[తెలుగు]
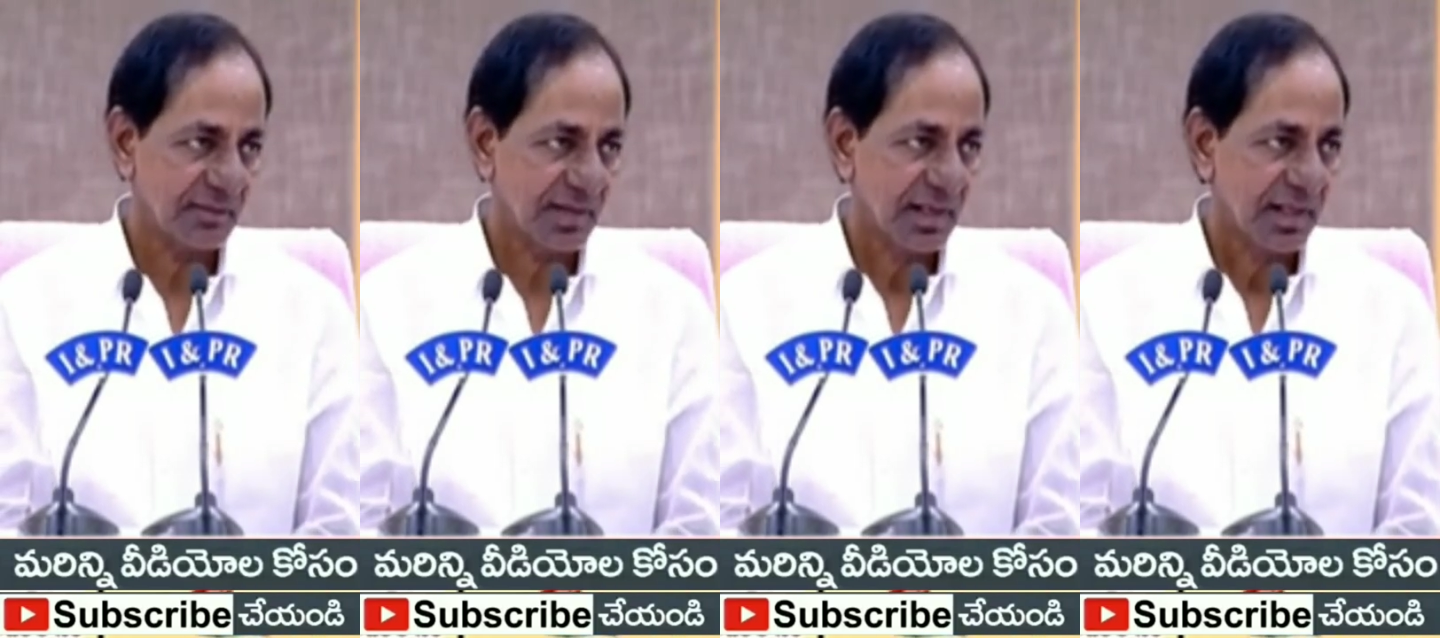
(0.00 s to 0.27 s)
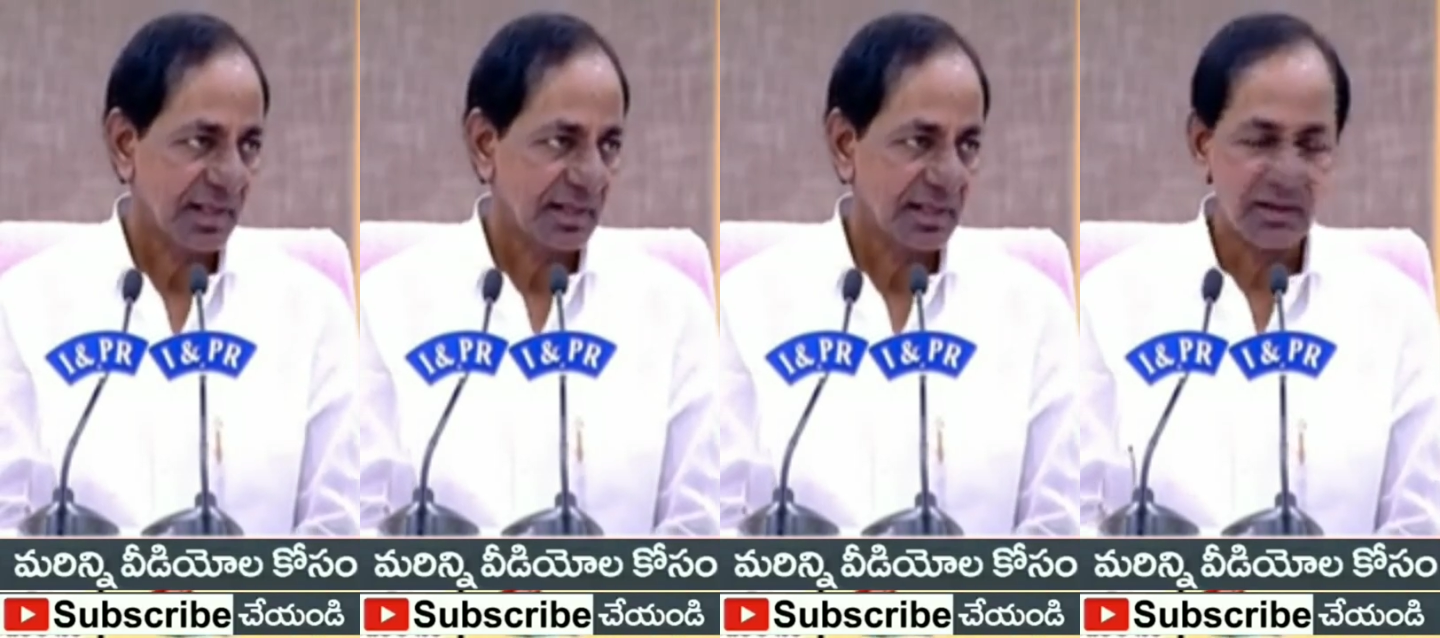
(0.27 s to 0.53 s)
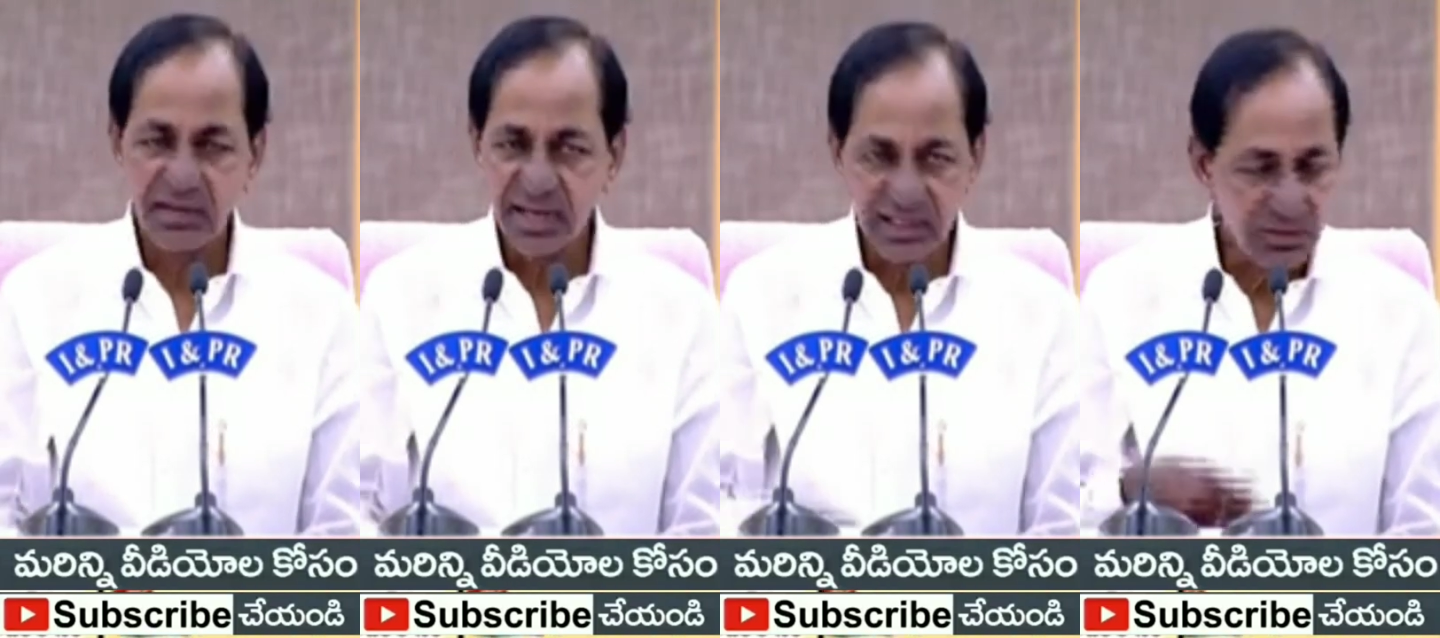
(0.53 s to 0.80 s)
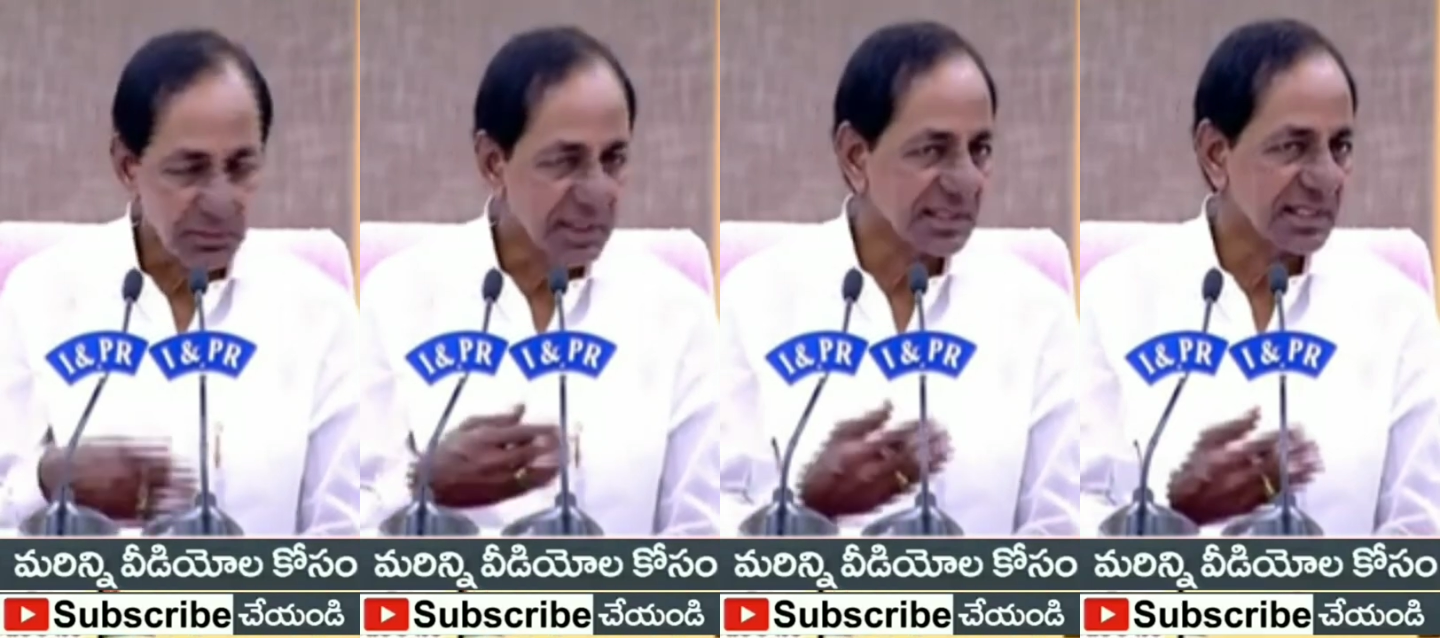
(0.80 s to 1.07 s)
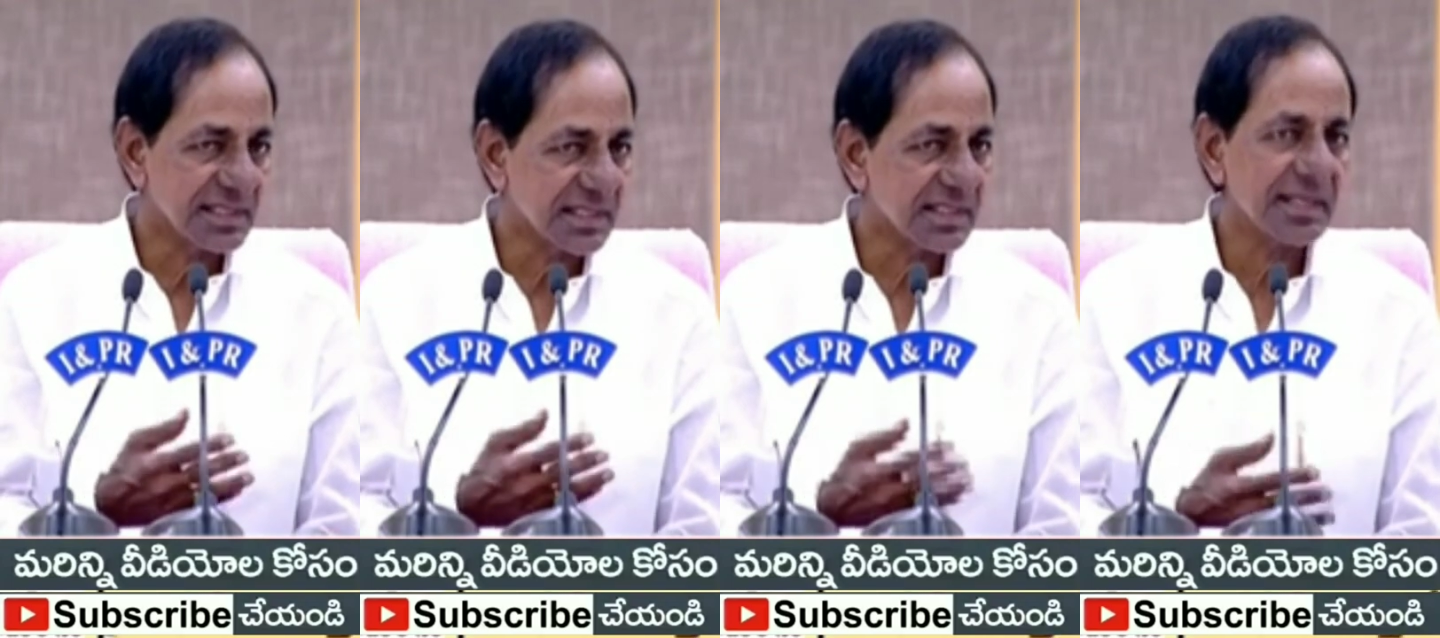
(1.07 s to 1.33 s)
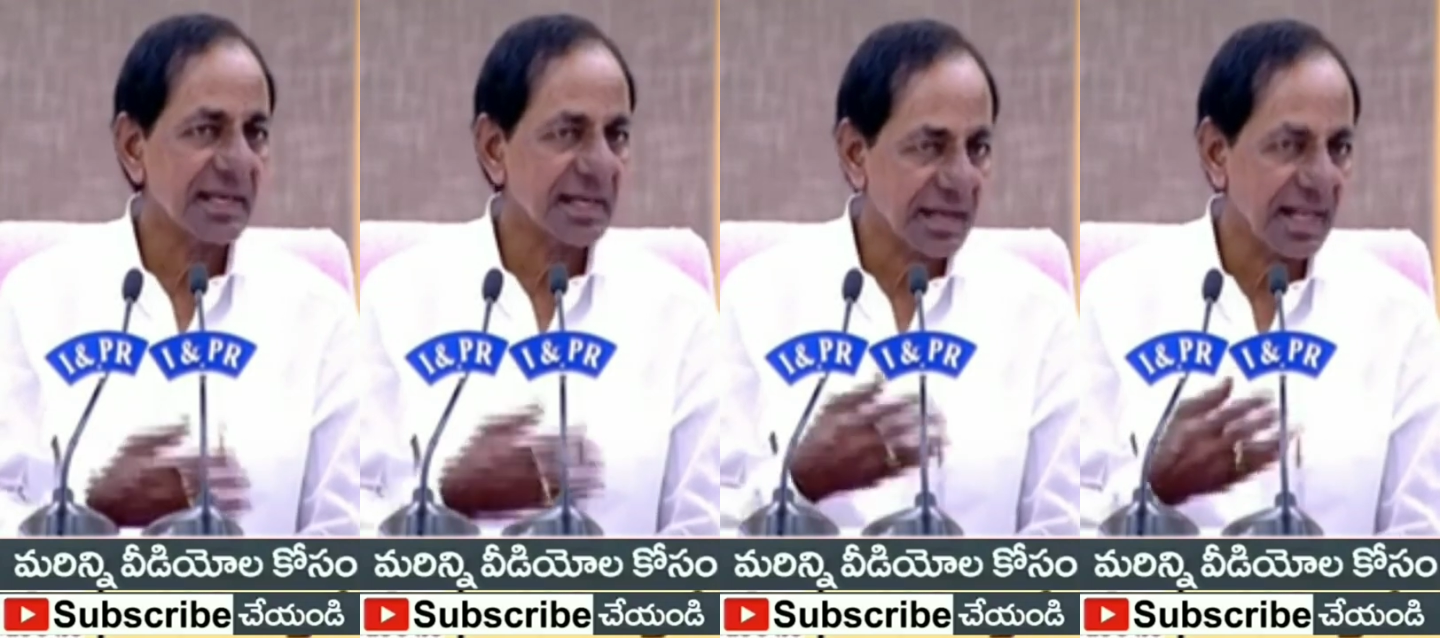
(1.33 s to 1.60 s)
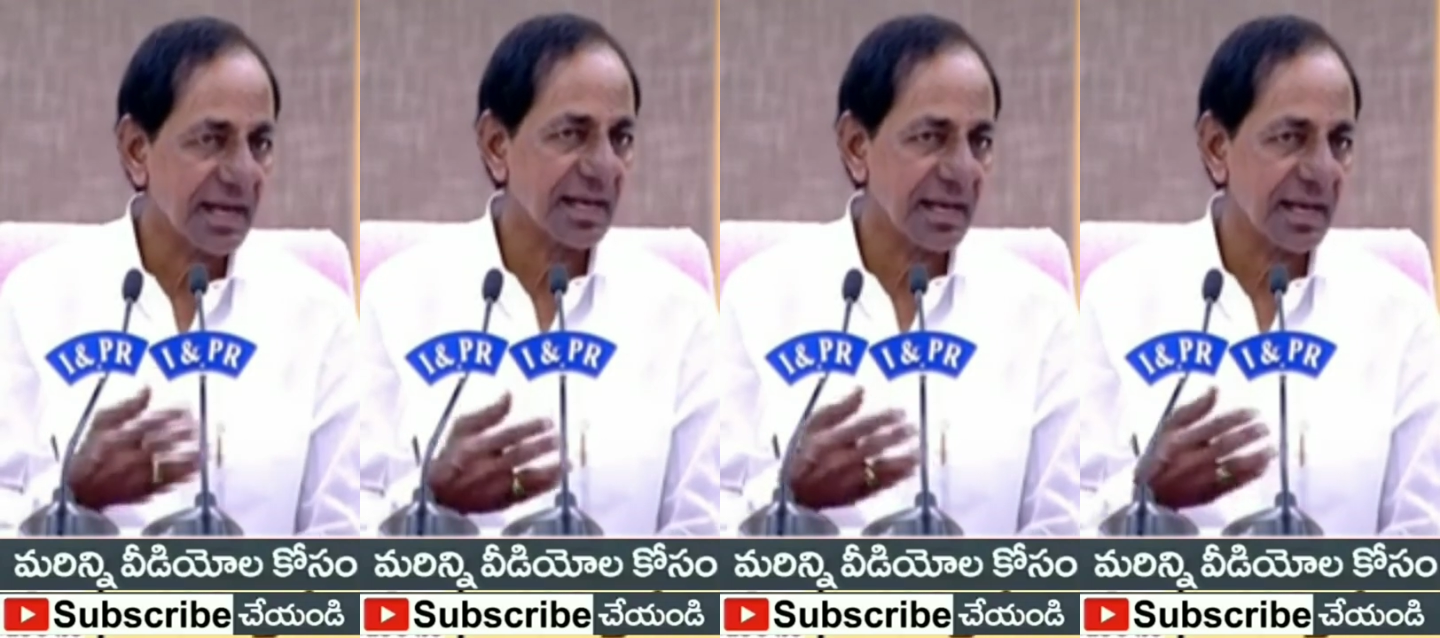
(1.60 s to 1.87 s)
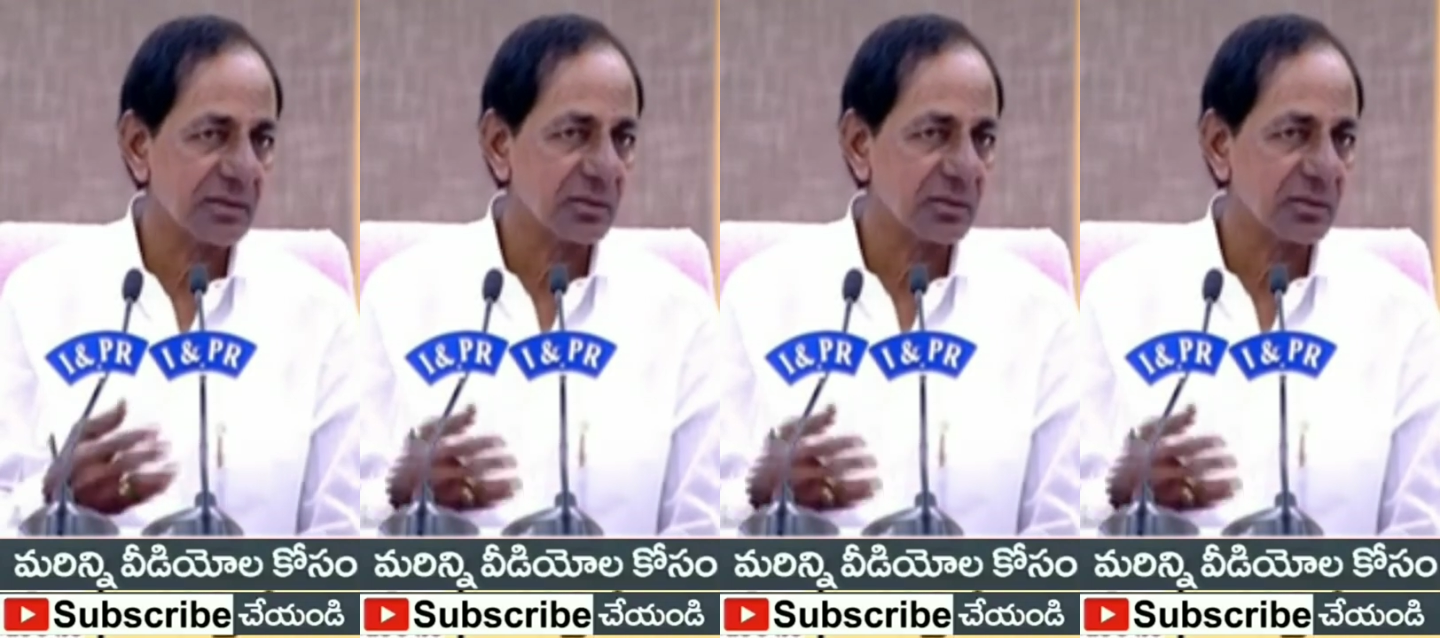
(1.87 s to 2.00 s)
నేను రైతు బంధు ఇచ్చింది ఎకరాలకు కాదు